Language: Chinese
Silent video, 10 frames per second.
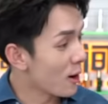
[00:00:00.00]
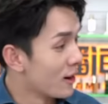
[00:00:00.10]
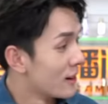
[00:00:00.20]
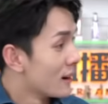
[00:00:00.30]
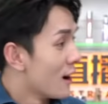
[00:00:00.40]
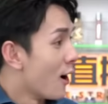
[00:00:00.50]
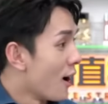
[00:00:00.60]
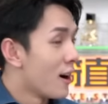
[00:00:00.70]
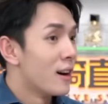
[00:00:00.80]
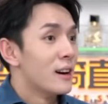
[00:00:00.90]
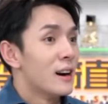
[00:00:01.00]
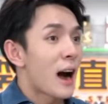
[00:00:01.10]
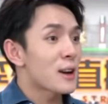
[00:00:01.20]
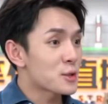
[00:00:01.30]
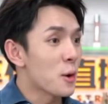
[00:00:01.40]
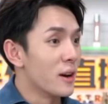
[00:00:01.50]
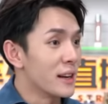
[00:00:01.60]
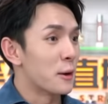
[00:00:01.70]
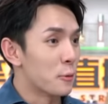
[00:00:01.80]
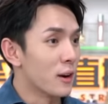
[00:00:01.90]
哦，这哦。他送我
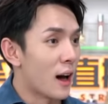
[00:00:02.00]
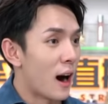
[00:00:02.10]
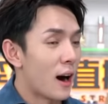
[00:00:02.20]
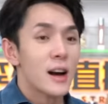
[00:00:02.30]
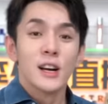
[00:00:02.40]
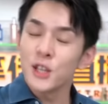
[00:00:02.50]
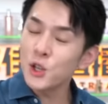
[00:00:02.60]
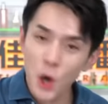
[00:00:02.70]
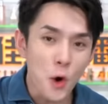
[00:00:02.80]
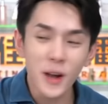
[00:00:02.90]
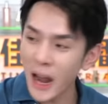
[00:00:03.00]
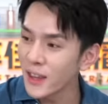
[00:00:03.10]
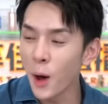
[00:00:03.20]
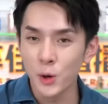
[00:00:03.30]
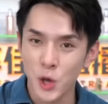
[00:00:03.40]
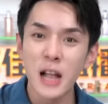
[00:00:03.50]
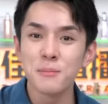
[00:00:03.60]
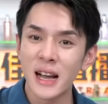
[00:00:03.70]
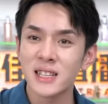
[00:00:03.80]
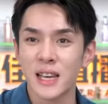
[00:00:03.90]
礼物了，你终于看到我穿
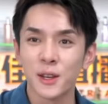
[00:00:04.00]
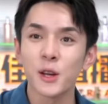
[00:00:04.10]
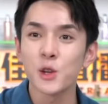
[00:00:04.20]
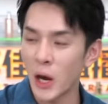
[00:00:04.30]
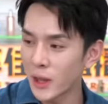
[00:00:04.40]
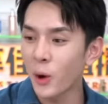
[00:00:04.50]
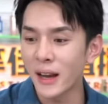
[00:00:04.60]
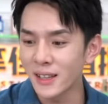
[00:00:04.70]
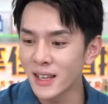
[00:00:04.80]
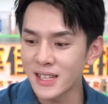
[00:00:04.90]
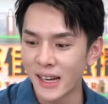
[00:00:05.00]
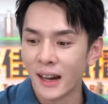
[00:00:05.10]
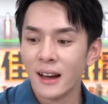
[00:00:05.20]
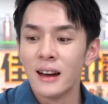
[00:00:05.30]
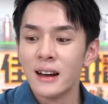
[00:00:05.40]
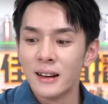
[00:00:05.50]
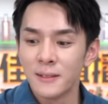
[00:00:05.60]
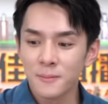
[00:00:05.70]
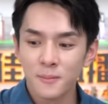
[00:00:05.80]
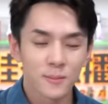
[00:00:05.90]
你们家鞋都已经穿得快，真的是。他
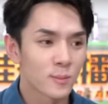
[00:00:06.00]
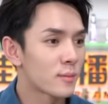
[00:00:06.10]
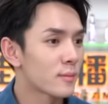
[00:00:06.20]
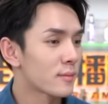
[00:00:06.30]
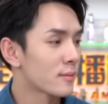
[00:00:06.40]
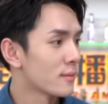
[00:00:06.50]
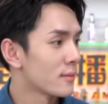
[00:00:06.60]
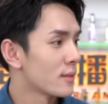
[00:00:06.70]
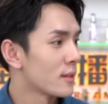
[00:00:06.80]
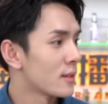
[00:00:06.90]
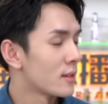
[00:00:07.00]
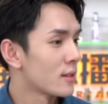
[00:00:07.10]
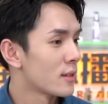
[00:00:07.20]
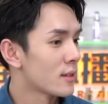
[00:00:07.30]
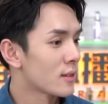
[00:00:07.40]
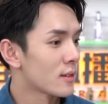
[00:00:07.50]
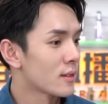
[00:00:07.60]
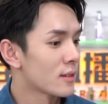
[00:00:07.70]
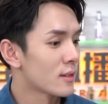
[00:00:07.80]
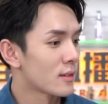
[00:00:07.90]
其实很想直播，但是呢，我们
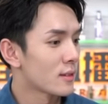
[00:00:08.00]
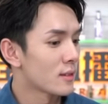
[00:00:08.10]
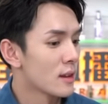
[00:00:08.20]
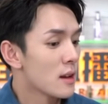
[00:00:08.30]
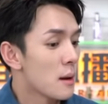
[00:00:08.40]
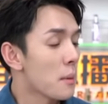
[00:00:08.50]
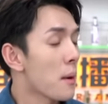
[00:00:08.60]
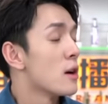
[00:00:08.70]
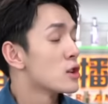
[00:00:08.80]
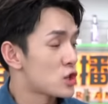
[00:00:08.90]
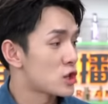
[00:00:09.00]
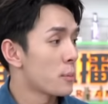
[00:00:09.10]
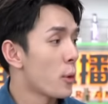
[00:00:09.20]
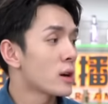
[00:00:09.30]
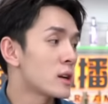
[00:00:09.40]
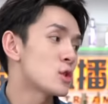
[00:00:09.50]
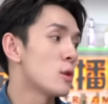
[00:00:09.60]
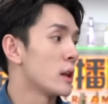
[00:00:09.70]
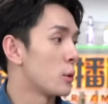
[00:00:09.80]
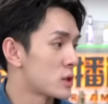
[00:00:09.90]
还在聊，因为货量。直播跟
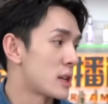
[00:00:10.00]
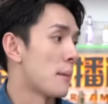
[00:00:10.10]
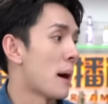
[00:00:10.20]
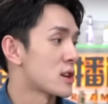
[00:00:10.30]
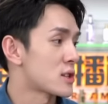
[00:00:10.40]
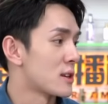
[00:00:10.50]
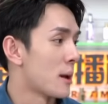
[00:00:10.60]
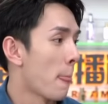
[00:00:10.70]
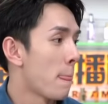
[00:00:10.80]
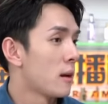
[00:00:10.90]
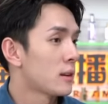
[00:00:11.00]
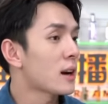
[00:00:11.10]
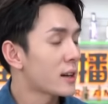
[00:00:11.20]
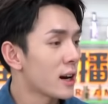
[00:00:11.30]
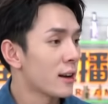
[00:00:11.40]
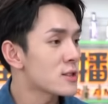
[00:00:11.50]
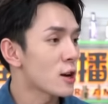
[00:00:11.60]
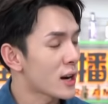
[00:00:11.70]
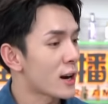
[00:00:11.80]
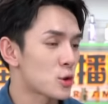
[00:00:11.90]
送礼物是两码事，他可以很
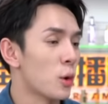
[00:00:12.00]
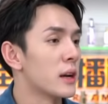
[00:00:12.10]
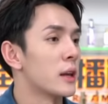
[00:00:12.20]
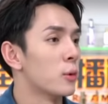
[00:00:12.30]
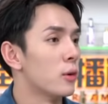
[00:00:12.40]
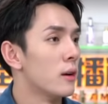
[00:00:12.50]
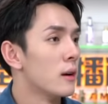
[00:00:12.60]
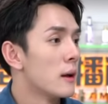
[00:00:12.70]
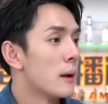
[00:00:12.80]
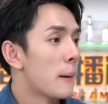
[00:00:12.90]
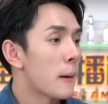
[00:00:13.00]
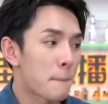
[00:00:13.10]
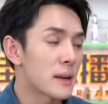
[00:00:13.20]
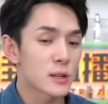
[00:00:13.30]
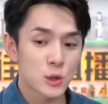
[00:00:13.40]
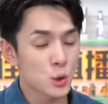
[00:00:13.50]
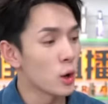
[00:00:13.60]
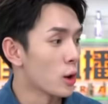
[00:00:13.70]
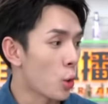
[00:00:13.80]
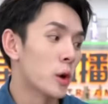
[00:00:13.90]
早就开始送我礼物，因为毕竟
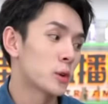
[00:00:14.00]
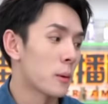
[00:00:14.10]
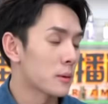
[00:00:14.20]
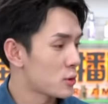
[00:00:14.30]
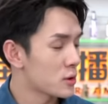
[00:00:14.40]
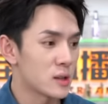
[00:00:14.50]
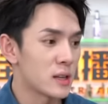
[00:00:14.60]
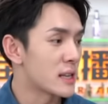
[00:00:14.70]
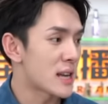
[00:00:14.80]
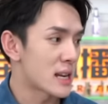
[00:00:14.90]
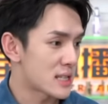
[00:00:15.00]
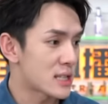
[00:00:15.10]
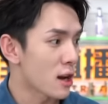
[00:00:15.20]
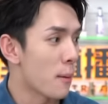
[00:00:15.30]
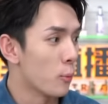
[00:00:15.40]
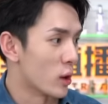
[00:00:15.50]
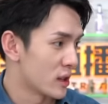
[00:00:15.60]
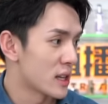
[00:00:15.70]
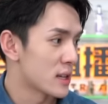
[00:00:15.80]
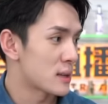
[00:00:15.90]
所有活动就是李佳琦脚上
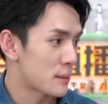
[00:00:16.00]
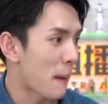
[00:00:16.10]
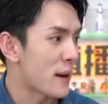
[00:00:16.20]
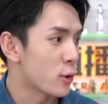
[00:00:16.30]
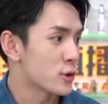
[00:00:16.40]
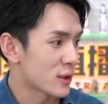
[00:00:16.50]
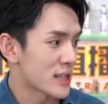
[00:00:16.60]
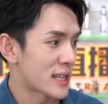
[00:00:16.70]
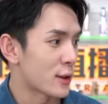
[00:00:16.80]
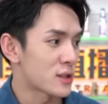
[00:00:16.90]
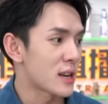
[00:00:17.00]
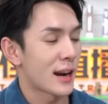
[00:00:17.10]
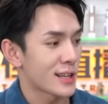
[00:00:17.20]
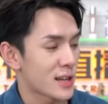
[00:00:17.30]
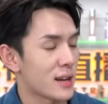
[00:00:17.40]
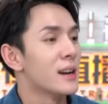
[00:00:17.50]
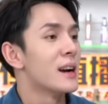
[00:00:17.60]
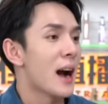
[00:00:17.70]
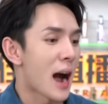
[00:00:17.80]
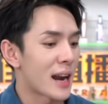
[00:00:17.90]
纹的半永久的鞋就是 Alexander
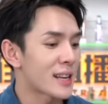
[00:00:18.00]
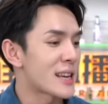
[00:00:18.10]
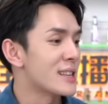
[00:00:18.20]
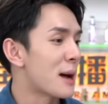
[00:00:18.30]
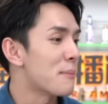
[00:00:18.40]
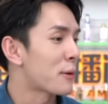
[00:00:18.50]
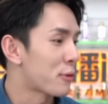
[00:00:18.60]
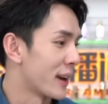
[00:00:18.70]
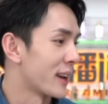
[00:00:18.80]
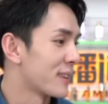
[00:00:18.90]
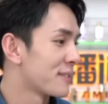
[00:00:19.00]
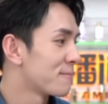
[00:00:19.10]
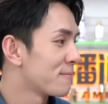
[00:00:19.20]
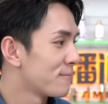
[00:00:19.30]
Alexander McQueen，